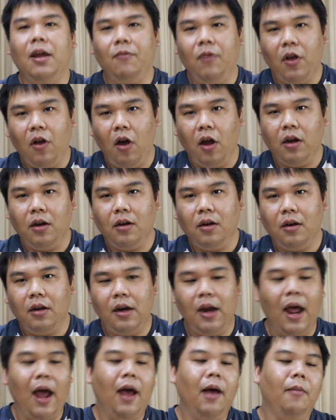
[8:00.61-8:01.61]
7ไว้ก่อน
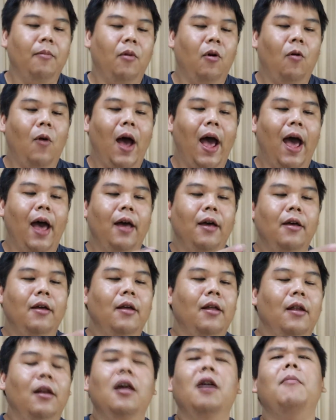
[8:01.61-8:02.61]
นะ เพราะว่า
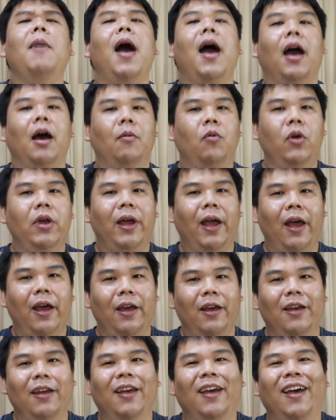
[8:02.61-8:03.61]
เรื่องมากพูดง่าย
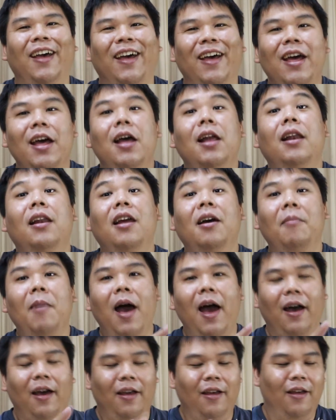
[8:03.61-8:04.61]
เรื่อง
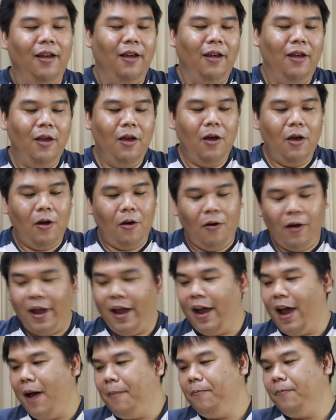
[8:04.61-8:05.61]
มาก โอเค
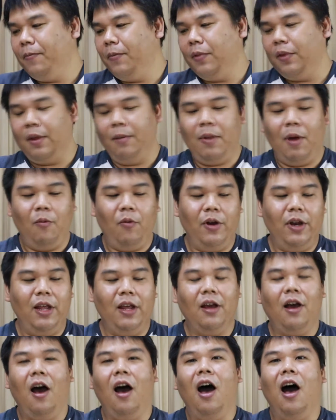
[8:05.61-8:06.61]
ครับสำหรับวัน
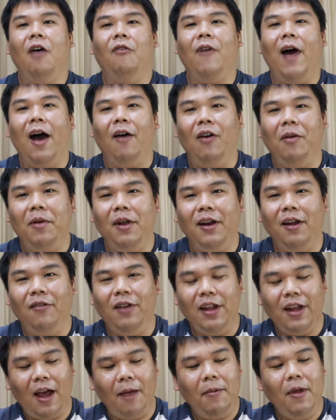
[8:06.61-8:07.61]
นี้ก็ฝากไว้เพียงเท่า
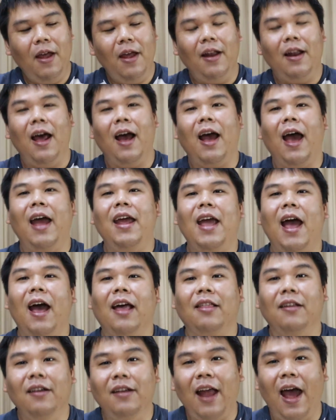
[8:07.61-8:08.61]
นี้ครับ ถ้าใครอยาก
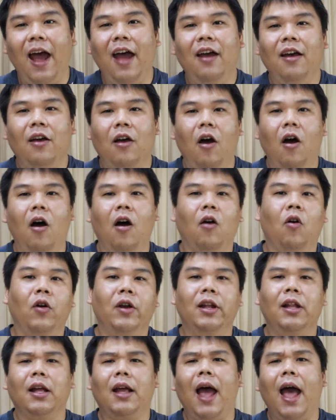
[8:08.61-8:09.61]
ซื้อนะ ก็กด
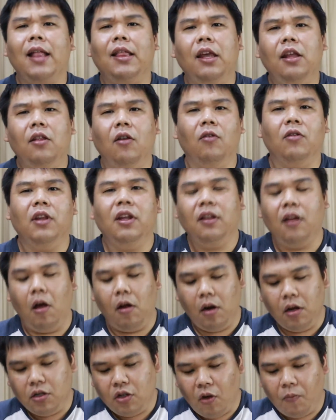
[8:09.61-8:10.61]
ในตะกร้าทิกตอกทิกตอ
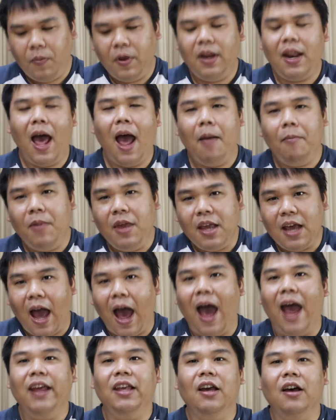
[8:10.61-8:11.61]
กหรือช้อปปี้ได้มี
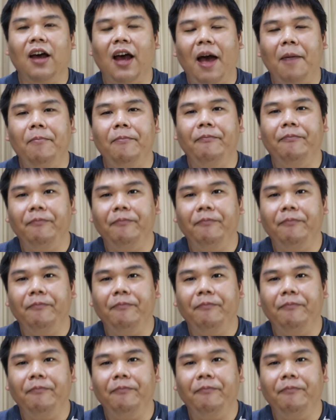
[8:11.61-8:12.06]
ขายเยอะครับ